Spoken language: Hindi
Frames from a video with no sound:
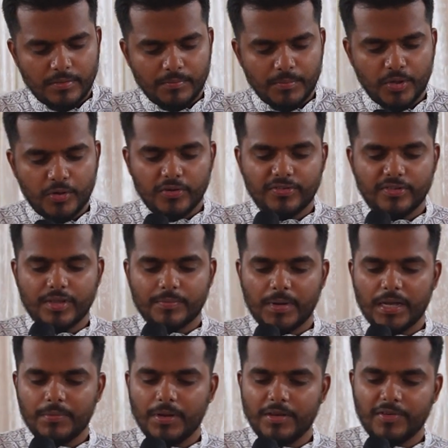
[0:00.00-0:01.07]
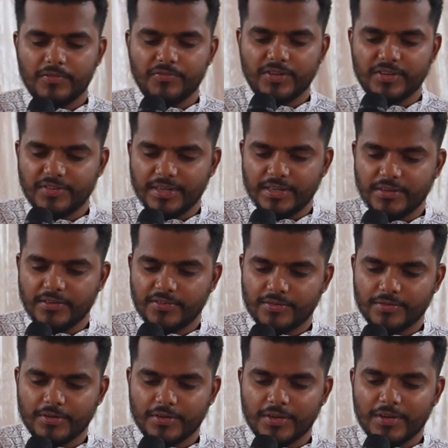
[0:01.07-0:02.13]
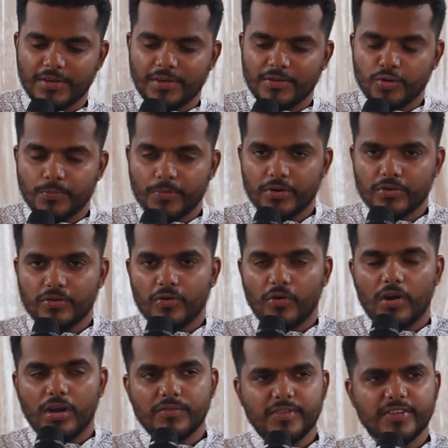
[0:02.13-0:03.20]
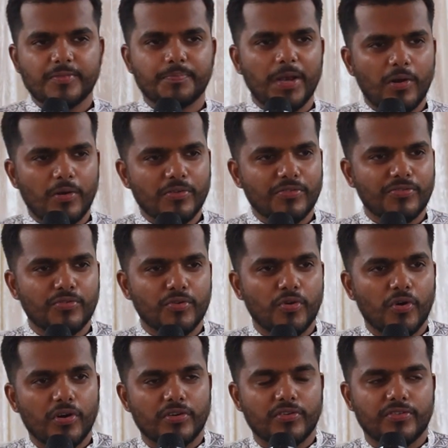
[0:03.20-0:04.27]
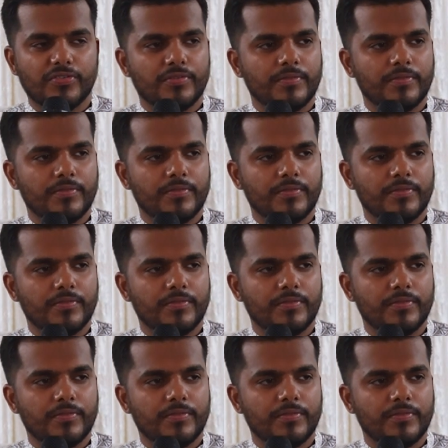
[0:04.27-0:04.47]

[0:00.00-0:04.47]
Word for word: बिकॉज इन द बाइबल वेन वी रीड टूमोरो ऑलवेज बिलोंग्स टू गॉड